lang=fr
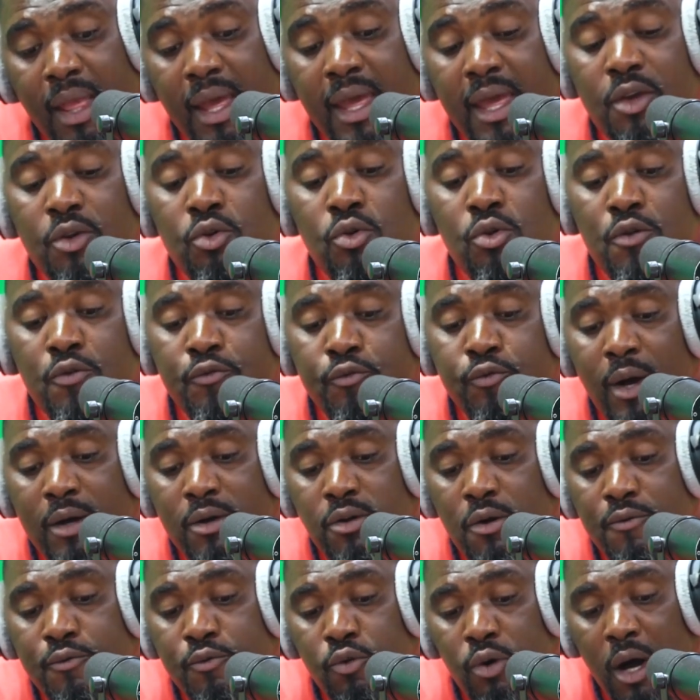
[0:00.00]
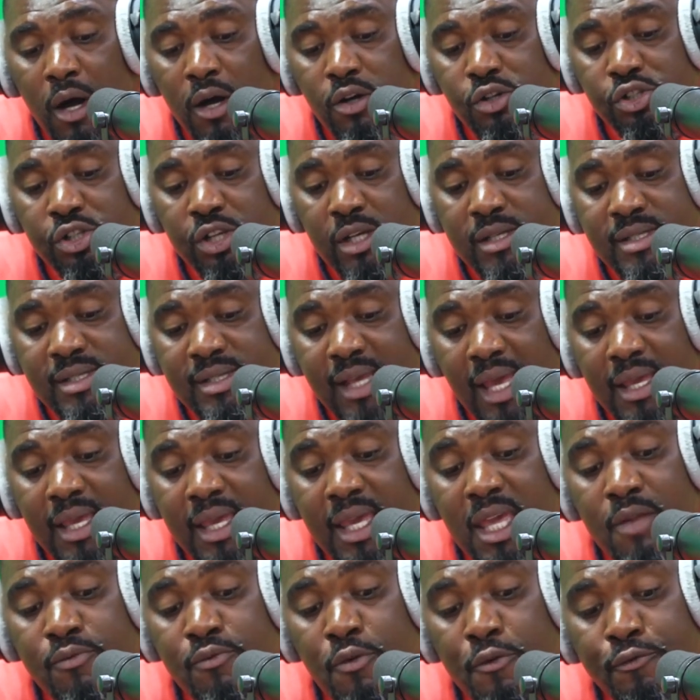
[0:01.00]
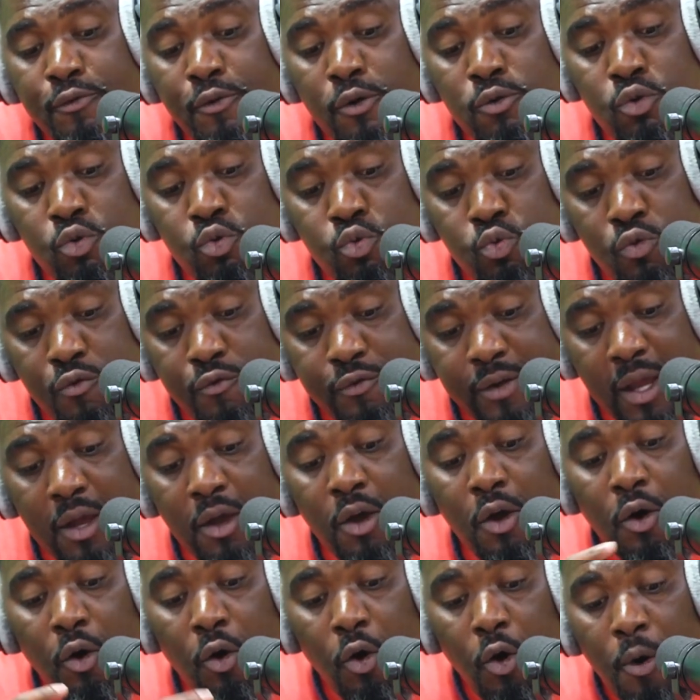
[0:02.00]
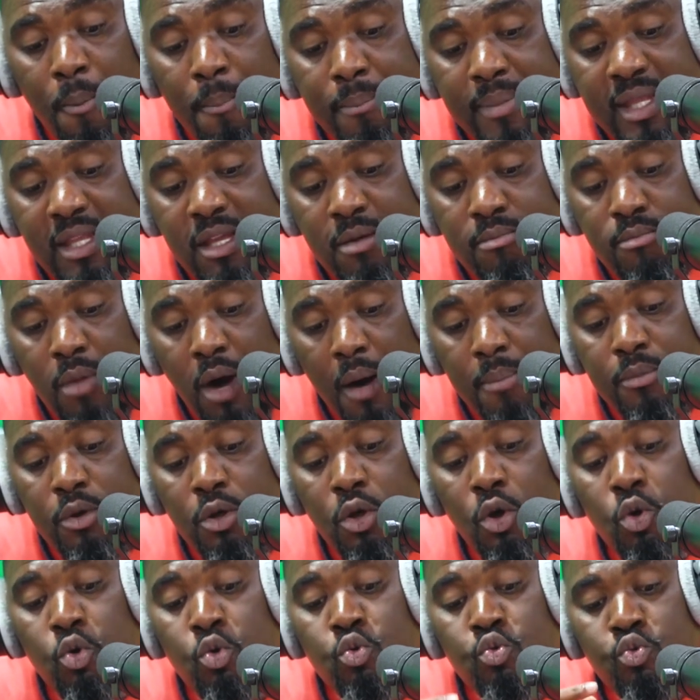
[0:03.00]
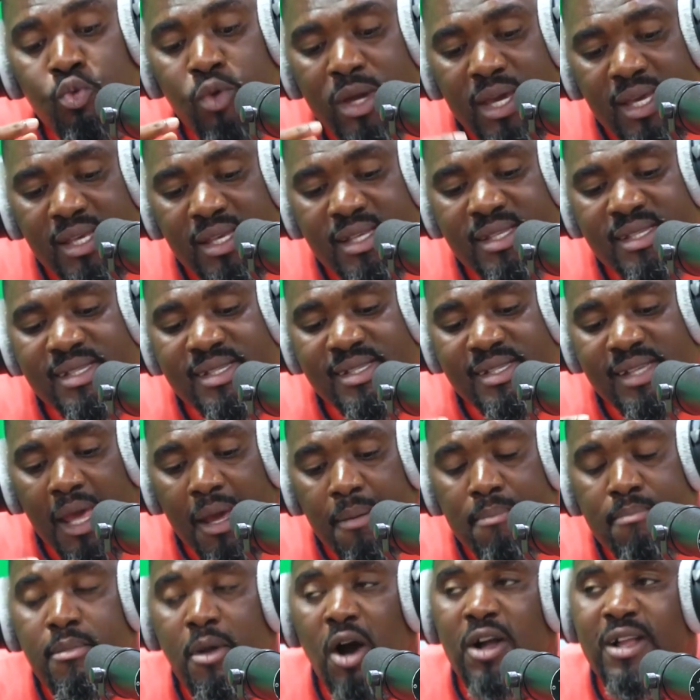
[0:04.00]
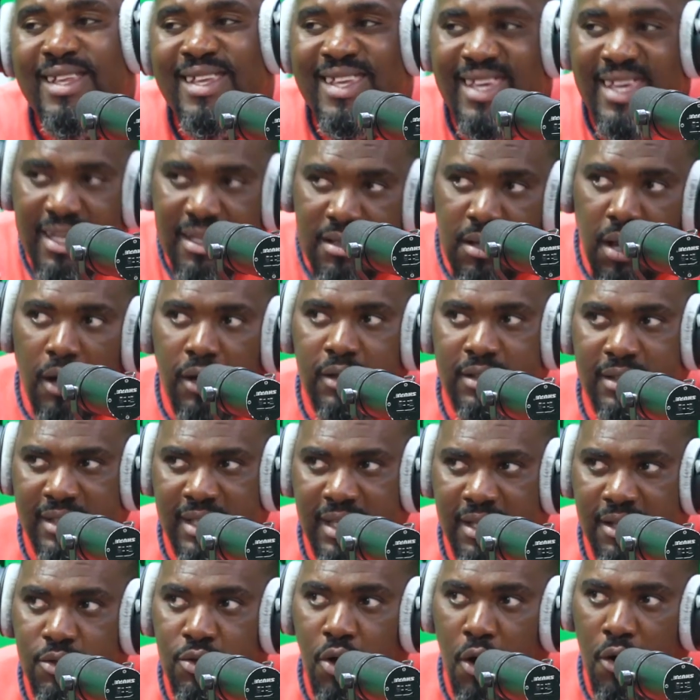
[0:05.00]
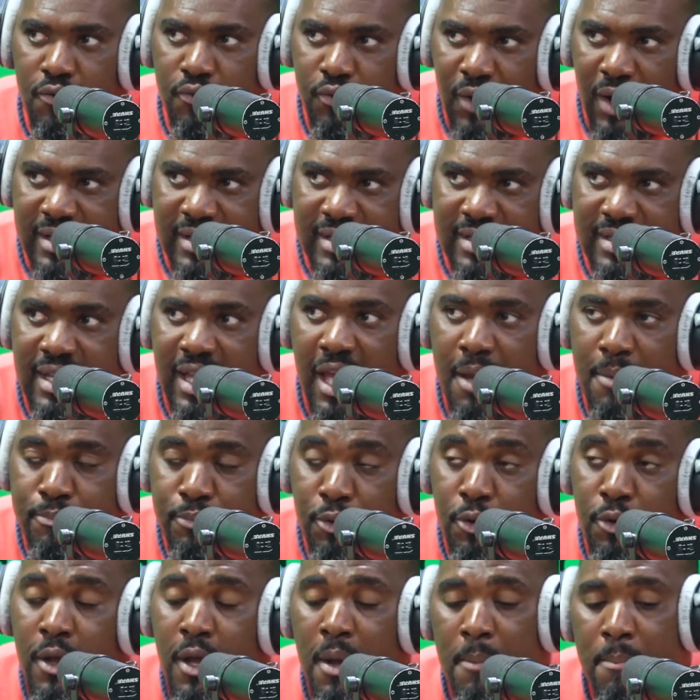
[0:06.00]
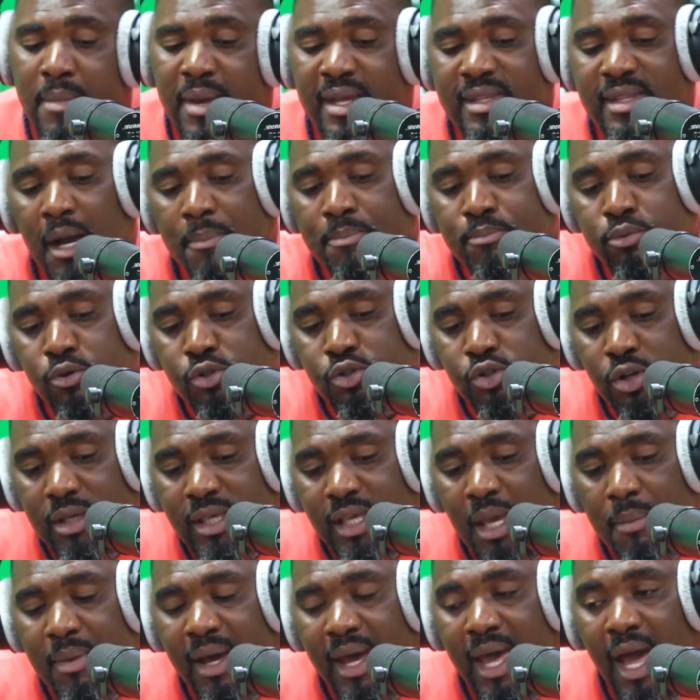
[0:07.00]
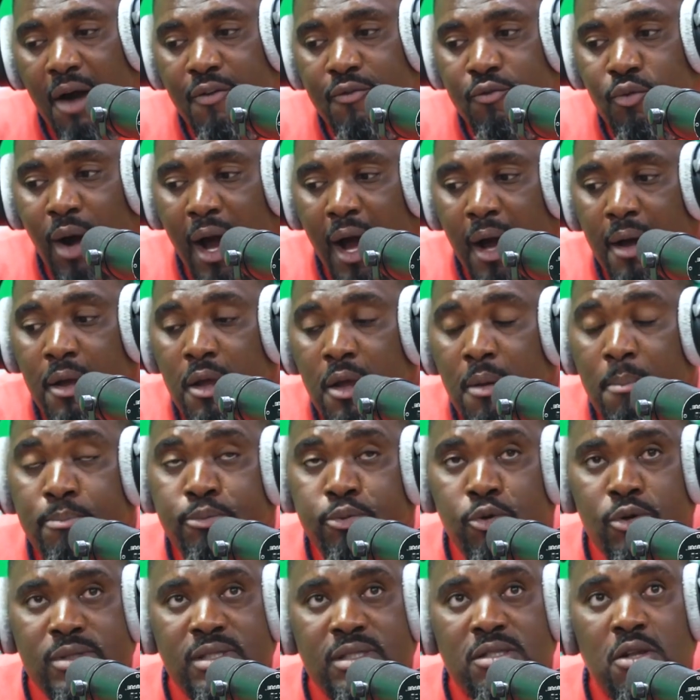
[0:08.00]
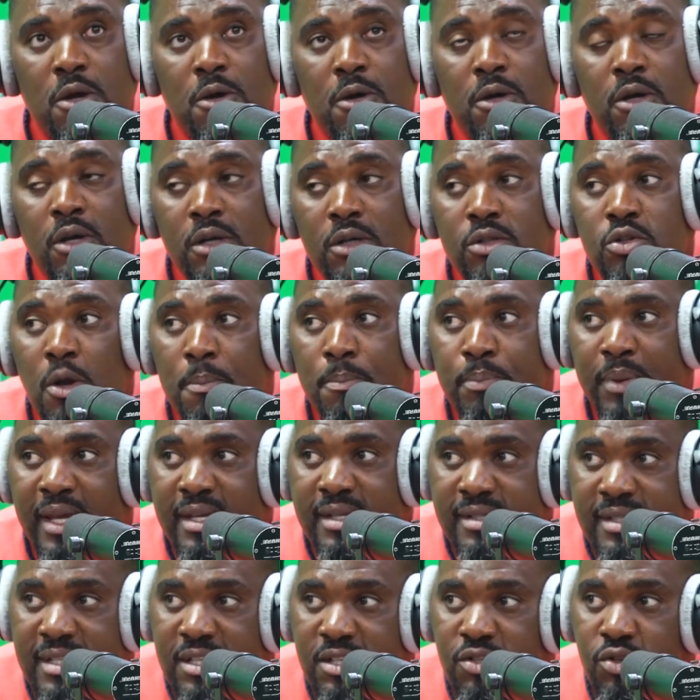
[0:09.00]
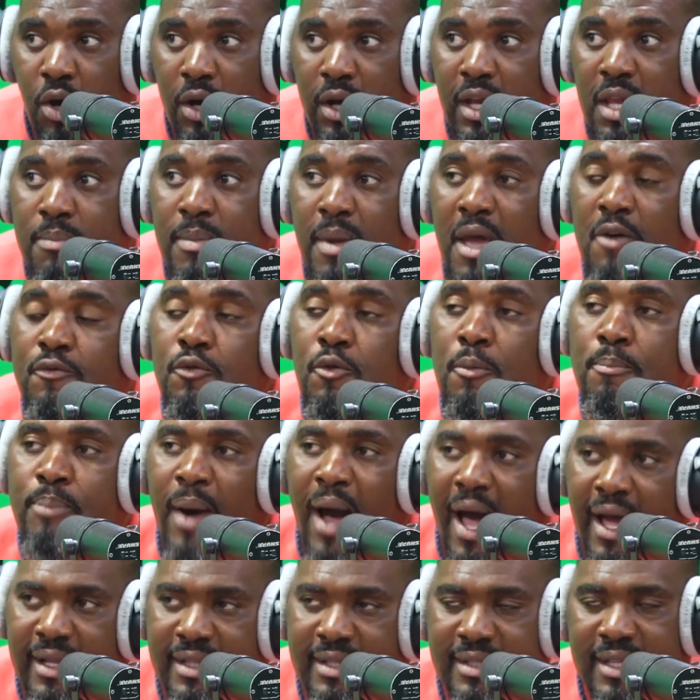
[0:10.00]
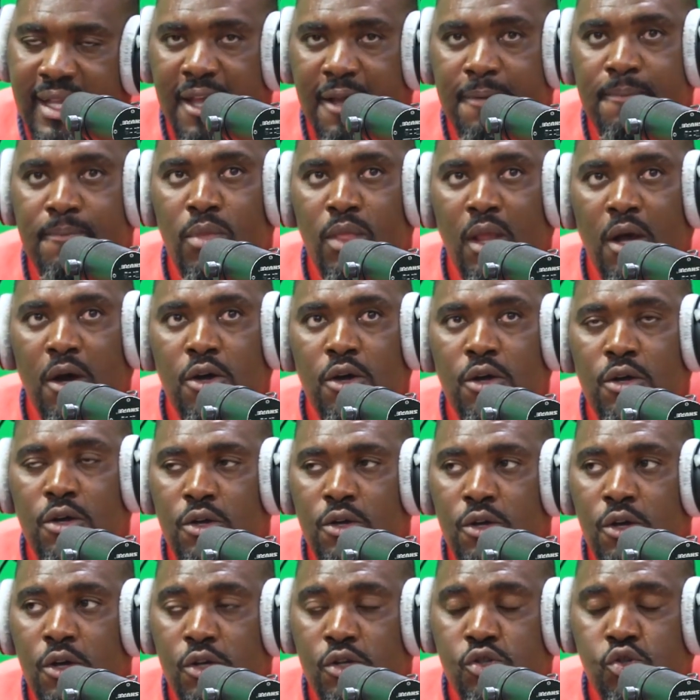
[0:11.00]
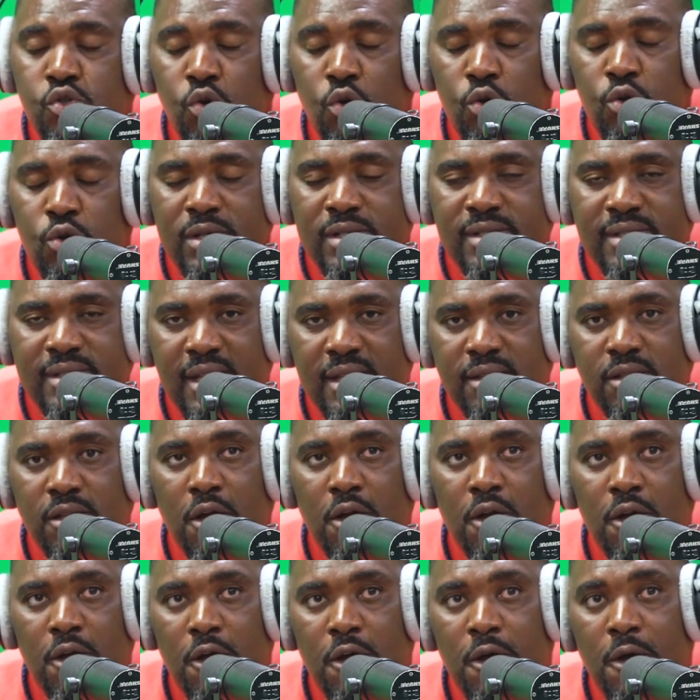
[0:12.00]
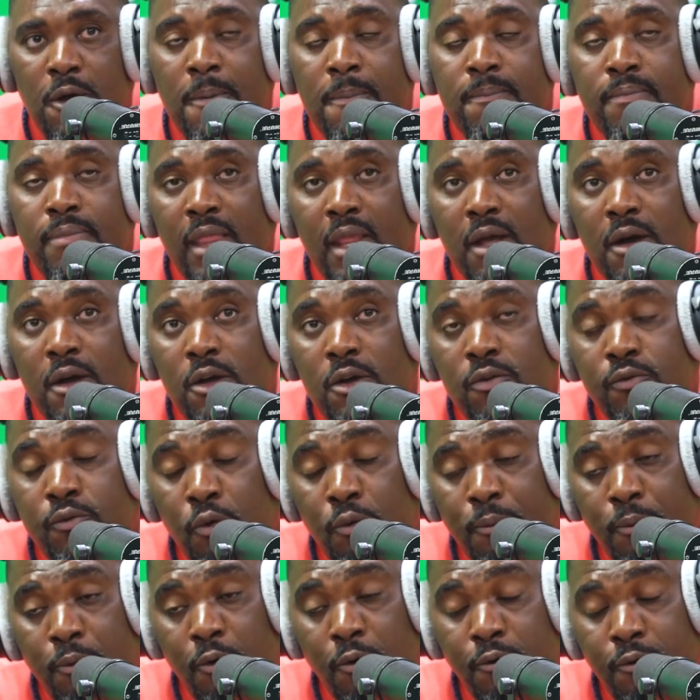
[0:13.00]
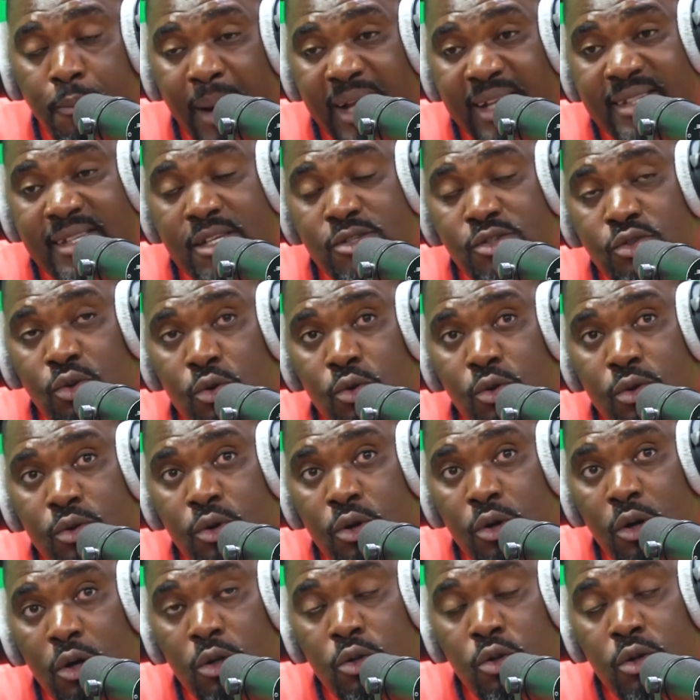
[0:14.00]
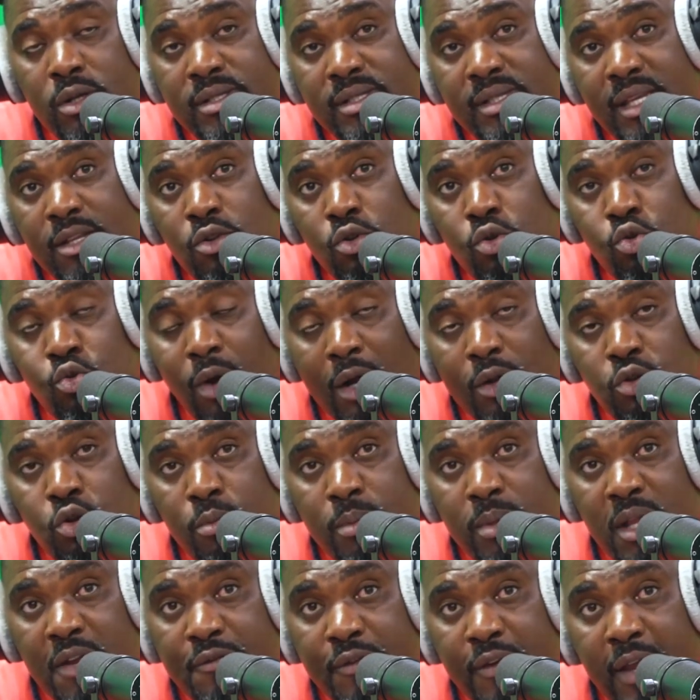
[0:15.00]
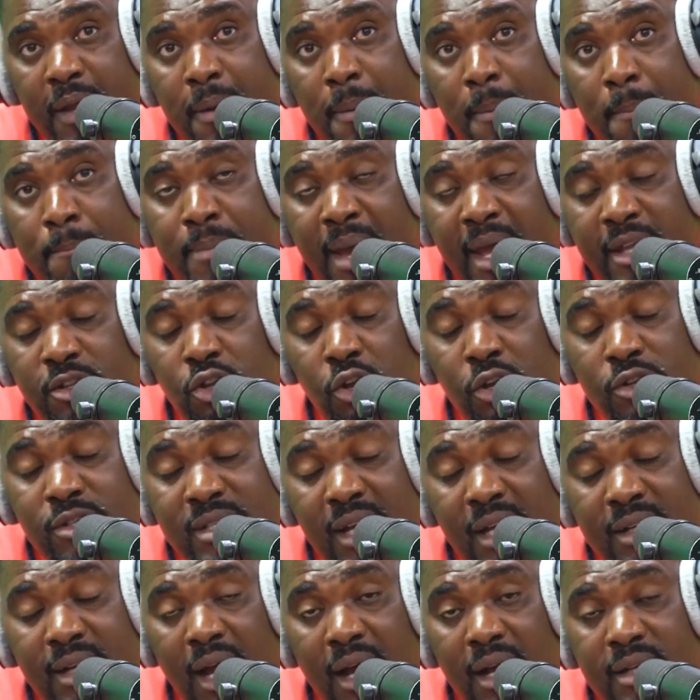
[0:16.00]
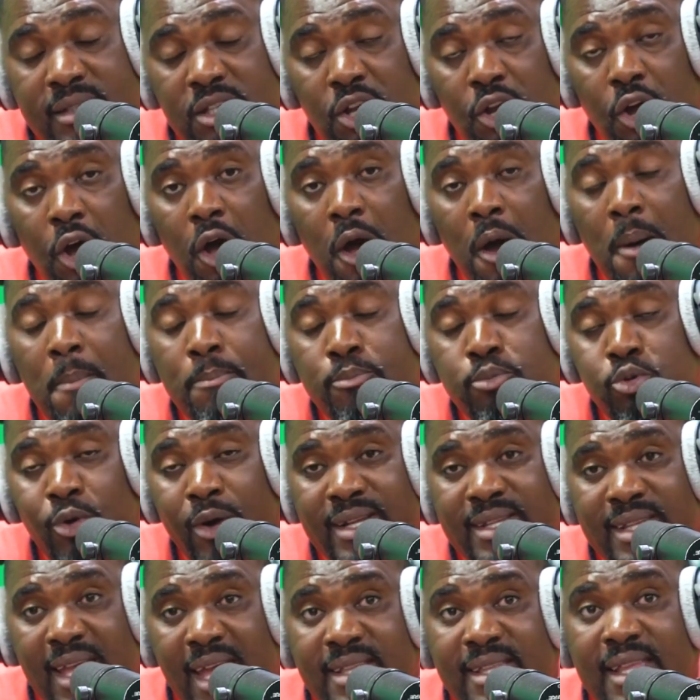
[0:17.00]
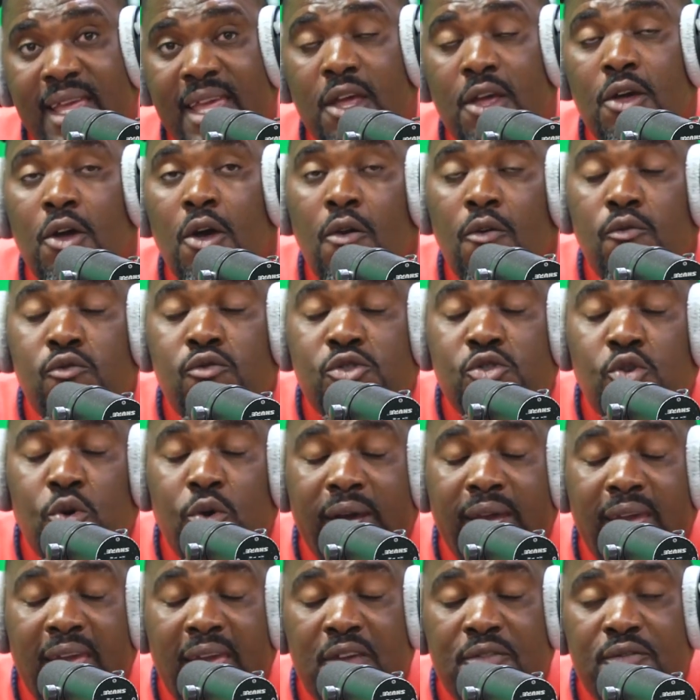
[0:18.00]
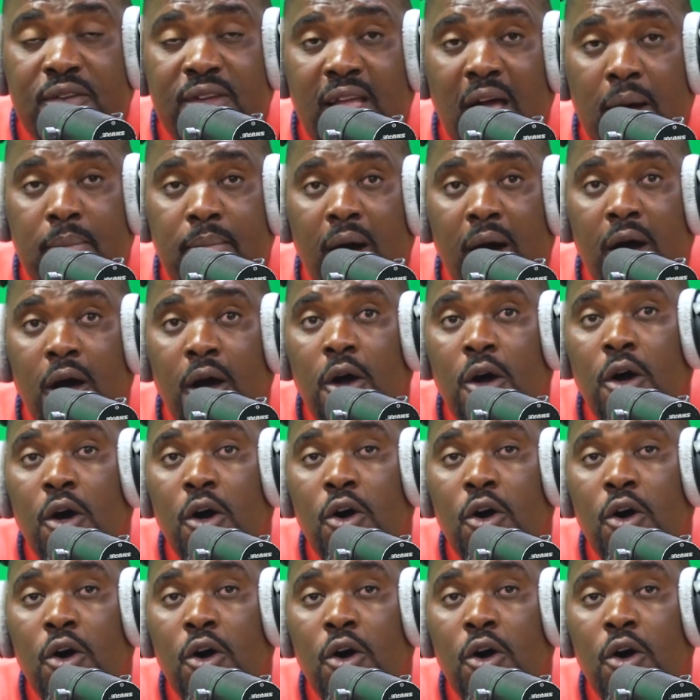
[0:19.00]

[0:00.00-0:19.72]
Et une fois que vous rangez 5, il vous faut trouver au minimum 8 symboles identiques. Donc voici un peu. Maintenant, pour ceux qui aimeraient avoir plus de, précision, eh bien, vous partez euh, sur le site. Euh, vous, partez sur le, le site www.bet241.net et vous aurez évidemment